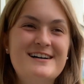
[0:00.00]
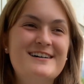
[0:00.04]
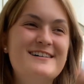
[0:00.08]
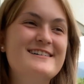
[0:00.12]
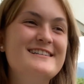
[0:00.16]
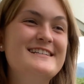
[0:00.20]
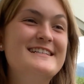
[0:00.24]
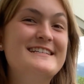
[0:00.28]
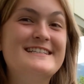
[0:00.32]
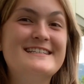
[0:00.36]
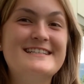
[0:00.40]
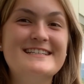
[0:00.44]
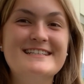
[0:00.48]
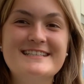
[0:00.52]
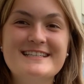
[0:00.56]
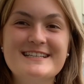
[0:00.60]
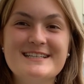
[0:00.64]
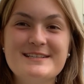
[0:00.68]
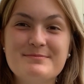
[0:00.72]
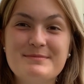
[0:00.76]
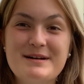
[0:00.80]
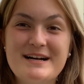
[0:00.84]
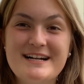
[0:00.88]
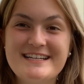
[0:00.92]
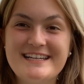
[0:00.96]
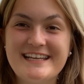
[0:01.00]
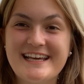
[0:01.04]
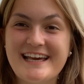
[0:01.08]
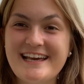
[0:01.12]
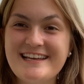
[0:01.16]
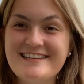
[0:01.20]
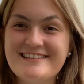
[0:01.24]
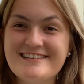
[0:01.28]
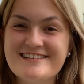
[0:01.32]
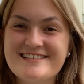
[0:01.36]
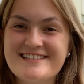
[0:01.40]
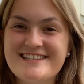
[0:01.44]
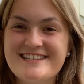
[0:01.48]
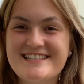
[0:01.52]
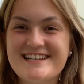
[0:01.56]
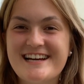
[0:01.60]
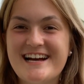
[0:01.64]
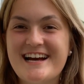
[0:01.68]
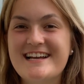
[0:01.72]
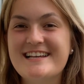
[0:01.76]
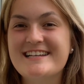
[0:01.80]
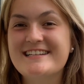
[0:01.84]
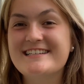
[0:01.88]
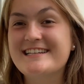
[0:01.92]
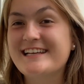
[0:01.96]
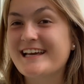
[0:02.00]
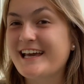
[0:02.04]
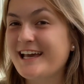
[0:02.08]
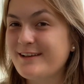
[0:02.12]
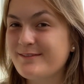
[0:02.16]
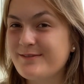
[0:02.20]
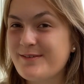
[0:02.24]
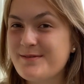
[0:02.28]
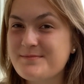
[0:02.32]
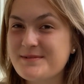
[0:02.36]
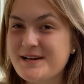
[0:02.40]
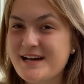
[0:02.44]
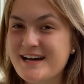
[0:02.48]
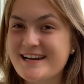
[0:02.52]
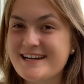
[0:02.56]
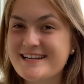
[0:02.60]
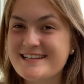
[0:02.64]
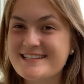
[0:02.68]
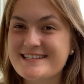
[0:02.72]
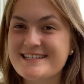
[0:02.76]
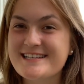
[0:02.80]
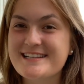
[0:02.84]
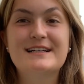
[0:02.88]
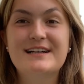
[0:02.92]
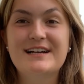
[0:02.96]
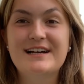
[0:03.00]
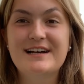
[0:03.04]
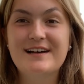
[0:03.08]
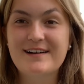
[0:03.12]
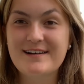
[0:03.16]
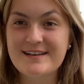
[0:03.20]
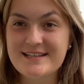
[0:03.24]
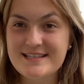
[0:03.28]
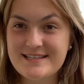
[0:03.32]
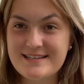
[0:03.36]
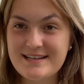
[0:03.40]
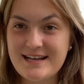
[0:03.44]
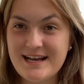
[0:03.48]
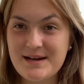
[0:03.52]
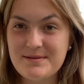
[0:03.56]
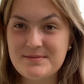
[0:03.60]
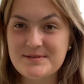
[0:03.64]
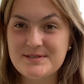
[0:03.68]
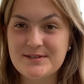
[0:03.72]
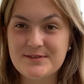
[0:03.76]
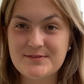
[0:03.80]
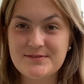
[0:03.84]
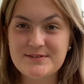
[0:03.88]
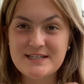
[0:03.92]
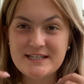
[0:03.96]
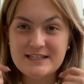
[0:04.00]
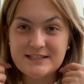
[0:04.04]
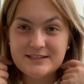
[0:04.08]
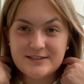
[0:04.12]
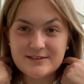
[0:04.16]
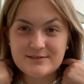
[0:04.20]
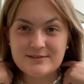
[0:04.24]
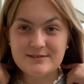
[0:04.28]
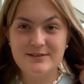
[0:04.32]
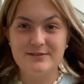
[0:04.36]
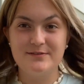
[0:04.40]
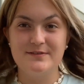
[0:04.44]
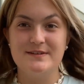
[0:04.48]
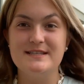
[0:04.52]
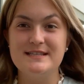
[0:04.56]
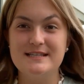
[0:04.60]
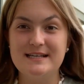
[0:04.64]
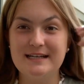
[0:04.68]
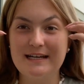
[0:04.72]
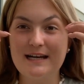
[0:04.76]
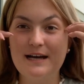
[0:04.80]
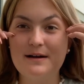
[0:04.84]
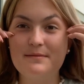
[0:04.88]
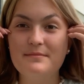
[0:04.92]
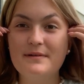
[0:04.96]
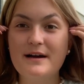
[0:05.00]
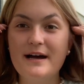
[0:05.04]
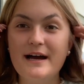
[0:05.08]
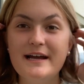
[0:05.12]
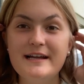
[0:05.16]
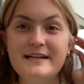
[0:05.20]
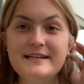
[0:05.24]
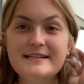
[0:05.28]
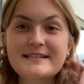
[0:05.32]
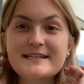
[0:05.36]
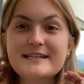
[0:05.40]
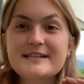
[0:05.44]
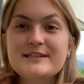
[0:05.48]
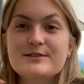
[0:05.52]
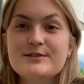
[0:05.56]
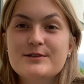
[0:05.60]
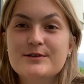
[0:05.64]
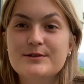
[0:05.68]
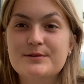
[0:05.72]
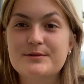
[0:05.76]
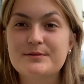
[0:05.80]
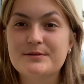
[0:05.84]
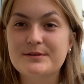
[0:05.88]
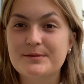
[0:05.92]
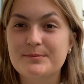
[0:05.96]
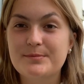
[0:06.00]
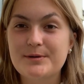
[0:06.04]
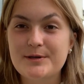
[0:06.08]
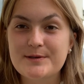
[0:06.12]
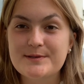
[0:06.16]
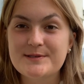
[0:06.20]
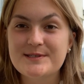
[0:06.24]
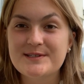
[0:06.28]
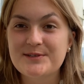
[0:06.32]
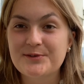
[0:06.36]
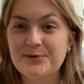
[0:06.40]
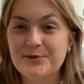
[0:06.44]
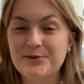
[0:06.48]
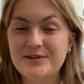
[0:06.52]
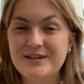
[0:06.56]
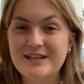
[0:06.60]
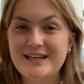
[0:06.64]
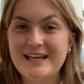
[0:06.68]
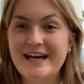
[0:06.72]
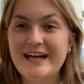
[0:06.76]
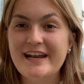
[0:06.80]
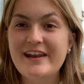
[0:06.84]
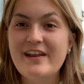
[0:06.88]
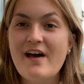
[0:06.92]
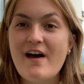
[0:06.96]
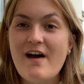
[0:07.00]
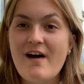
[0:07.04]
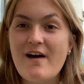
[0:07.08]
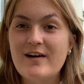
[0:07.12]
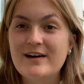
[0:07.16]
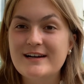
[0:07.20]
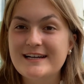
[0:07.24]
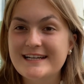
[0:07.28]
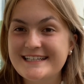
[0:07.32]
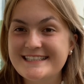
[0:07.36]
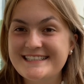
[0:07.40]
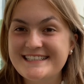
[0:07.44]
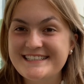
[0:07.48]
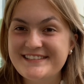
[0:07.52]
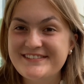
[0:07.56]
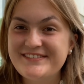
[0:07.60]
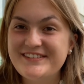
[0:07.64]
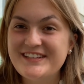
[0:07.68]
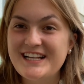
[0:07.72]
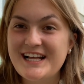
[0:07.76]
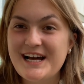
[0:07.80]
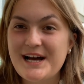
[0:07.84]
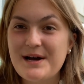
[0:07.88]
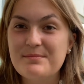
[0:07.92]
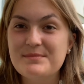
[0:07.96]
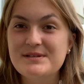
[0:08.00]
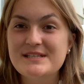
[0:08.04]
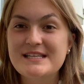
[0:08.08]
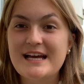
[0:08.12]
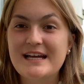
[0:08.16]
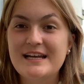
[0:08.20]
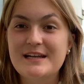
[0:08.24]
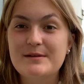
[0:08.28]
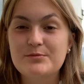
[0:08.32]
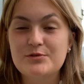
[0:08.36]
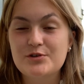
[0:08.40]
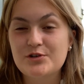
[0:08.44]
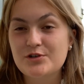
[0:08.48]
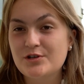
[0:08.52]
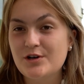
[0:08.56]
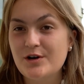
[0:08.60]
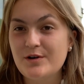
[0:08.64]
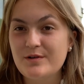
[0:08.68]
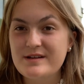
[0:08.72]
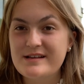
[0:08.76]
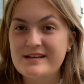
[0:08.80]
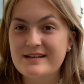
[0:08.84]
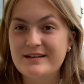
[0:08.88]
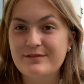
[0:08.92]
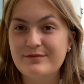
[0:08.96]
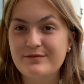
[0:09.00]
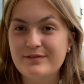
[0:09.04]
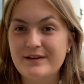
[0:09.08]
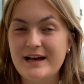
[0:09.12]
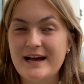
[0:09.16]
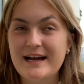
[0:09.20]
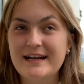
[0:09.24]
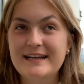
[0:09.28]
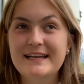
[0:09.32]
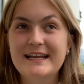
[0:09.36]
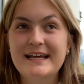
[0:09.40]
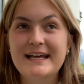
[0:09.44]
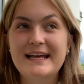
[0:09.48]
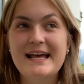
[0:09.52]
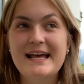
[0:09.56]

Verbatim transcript: Und dieses Mal direkt aus Italien, direkt vom Gardasee. Und so habe ich auf TikTok und auf Instagram ein TikTok gepostet, hochgeladen und richtig viele haben mich nach einem Tutorial gefragt.